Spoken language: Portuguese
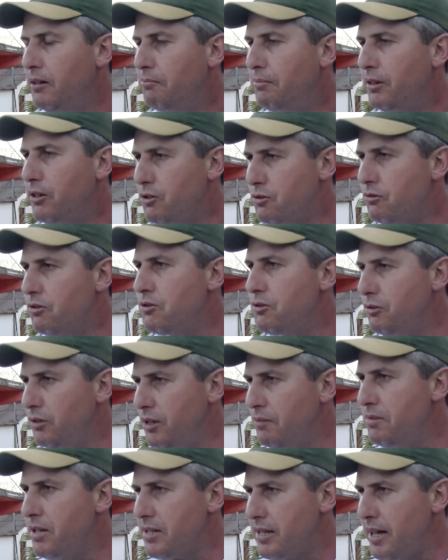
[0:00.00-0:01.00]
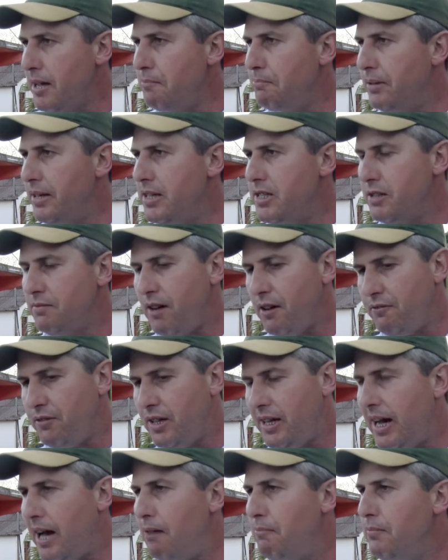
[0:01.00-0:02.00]
para nós construirmos essa represa que vai
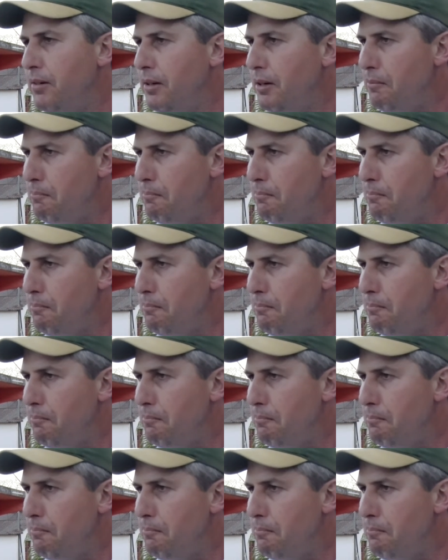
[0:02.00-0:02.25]
ficar